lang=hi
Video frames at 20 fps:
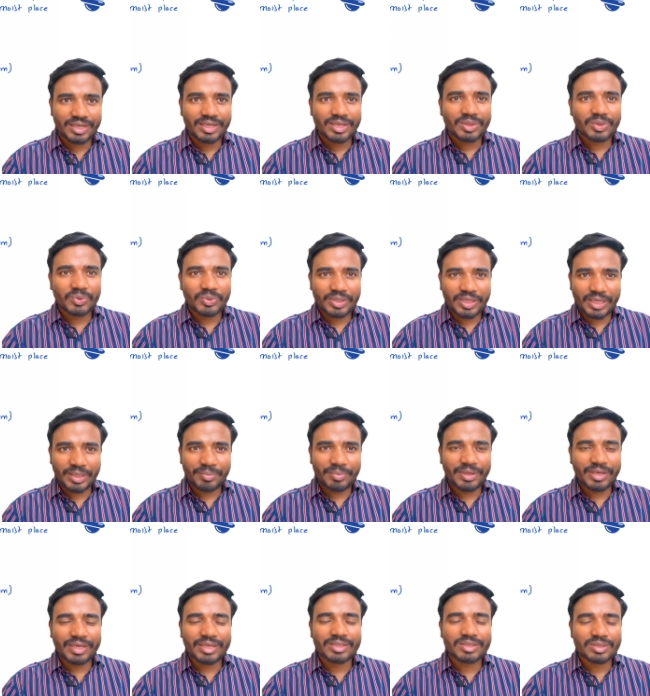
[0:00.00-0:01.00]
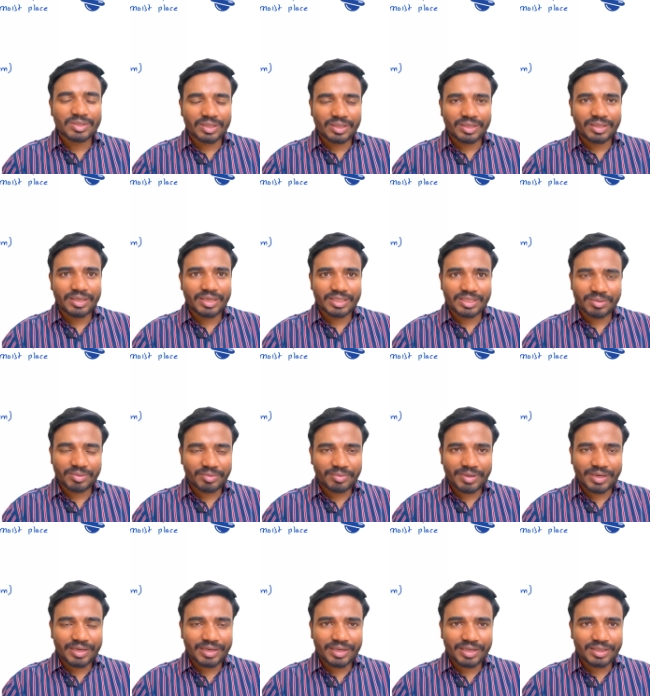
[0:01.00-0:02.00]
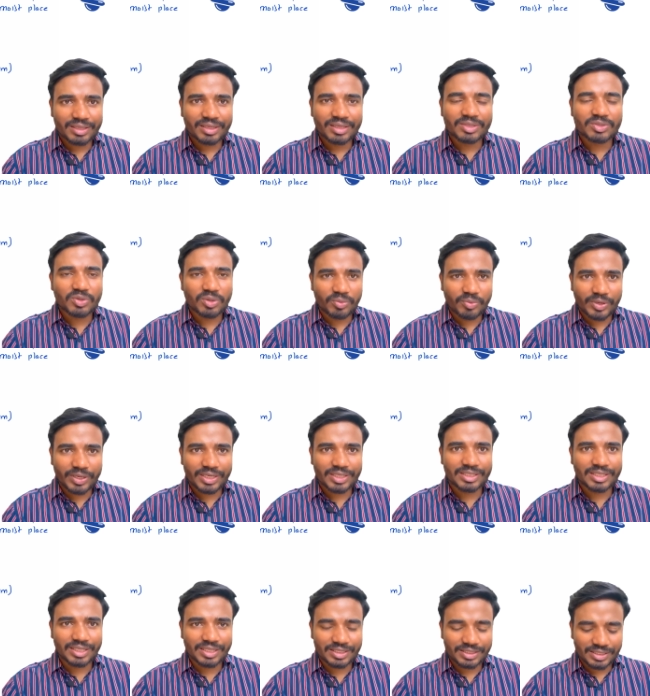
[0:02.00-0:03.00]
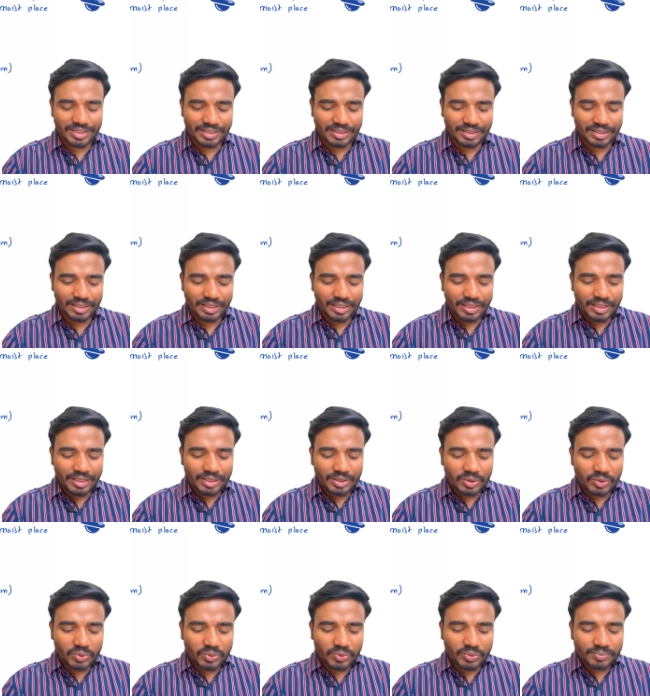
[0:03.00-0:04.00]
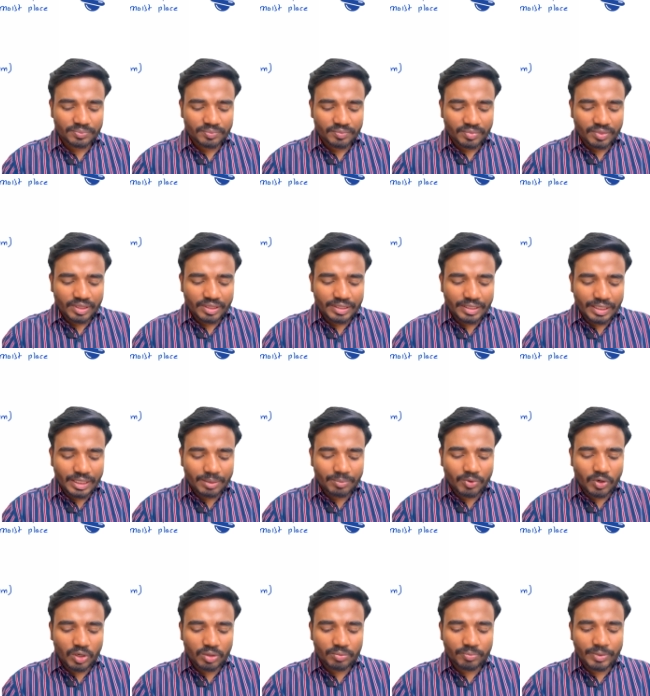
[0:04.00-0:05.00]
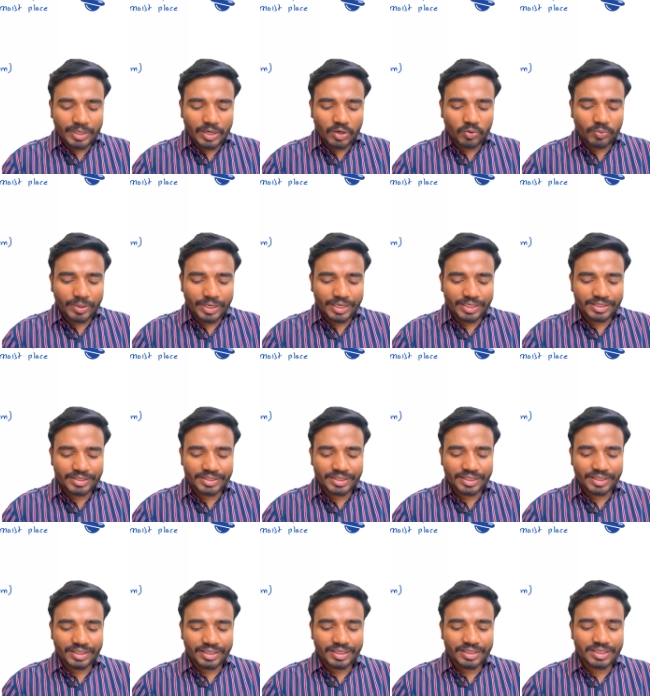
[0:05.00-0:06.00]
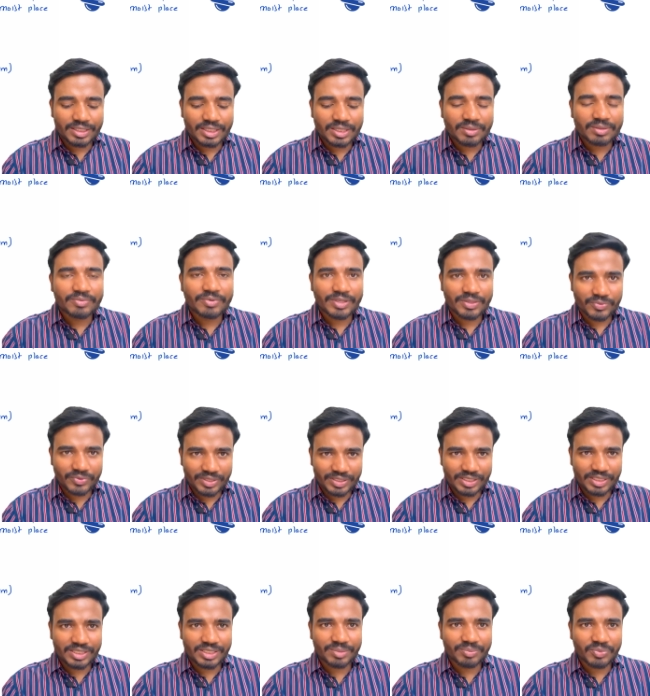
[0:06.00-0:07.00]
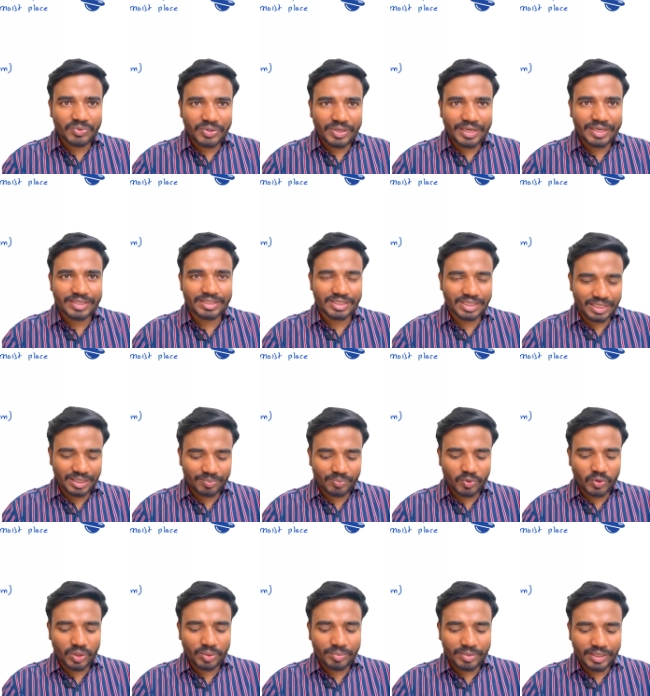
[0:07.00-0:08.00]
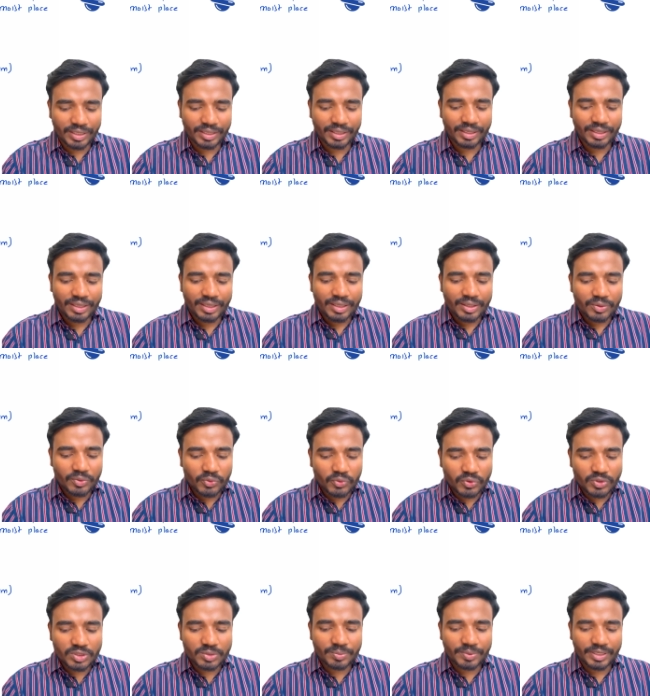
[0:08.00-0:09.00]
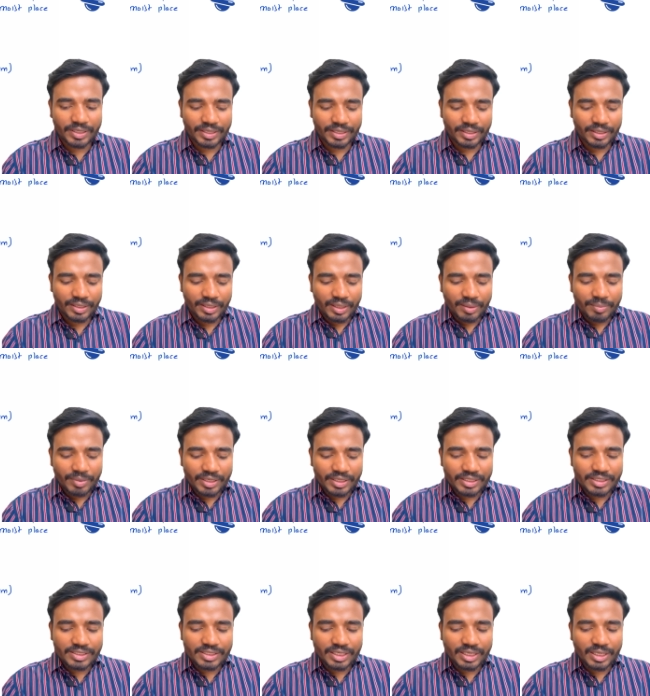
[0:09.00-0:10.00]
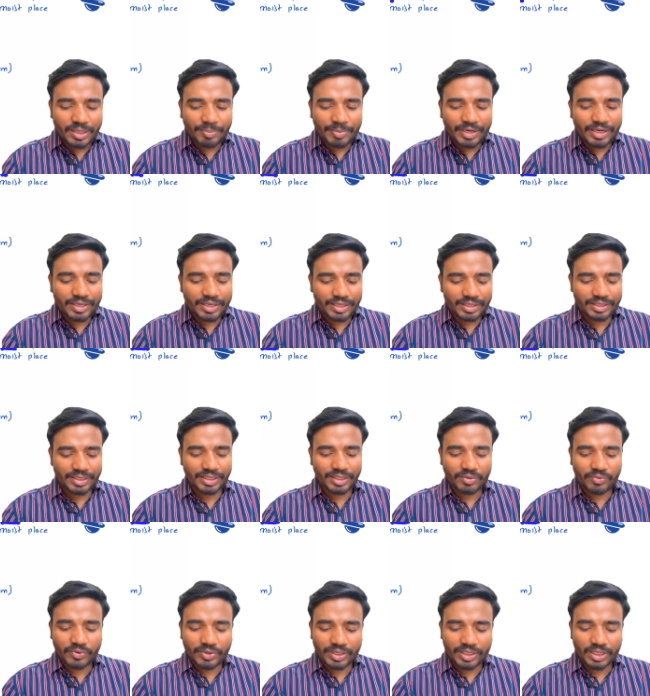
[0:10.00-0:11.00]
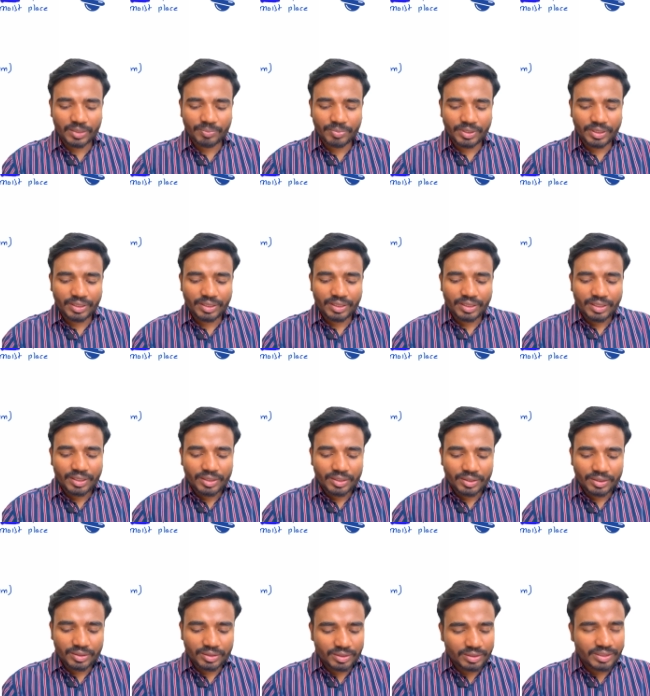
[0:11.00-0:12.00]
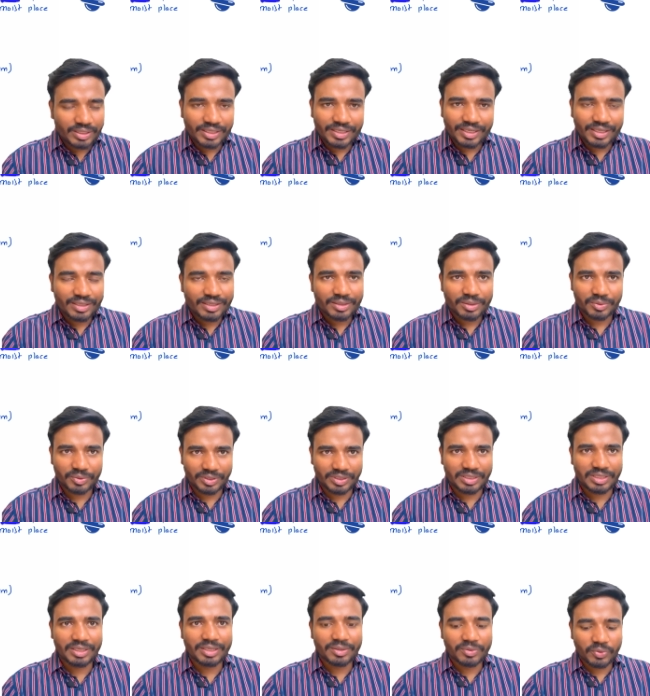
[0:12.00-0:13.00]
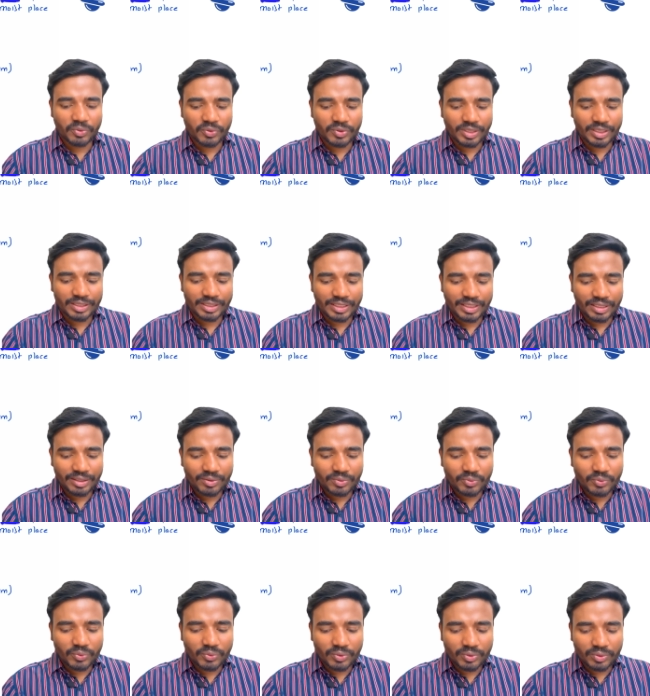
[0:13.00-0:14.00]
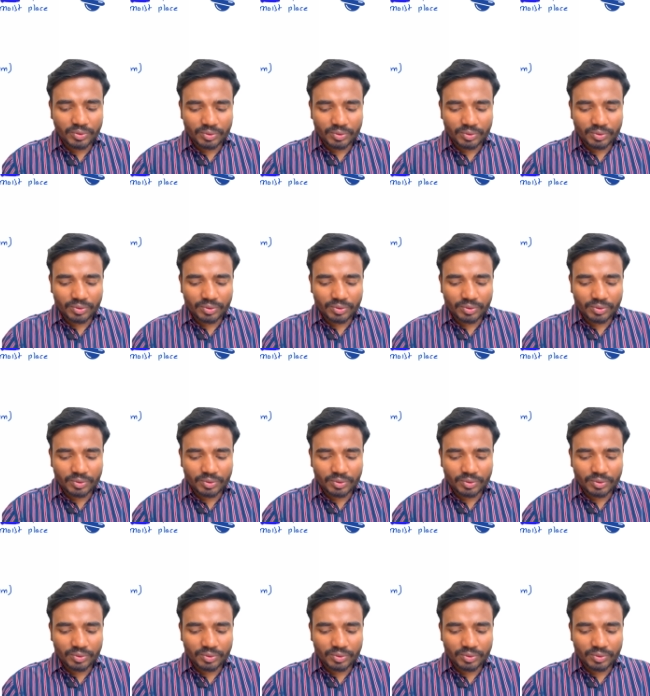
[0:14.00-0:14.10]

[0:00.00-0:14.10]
तो ये भी इस ये समझ में आ गया यहाँ तक इसको भी वाटर ज़्यादा चाहिए तो ये इवॉल्व ब्रायोफाइट्स हैं जिसके पास वेस्कुलर सिस्टम तो है जालम फ्लोएम है रूट्स भी है बट स्टिल डिपेंड करता है ये वाटर पे ठीक है तो इसलिए ग्रो करता है कूल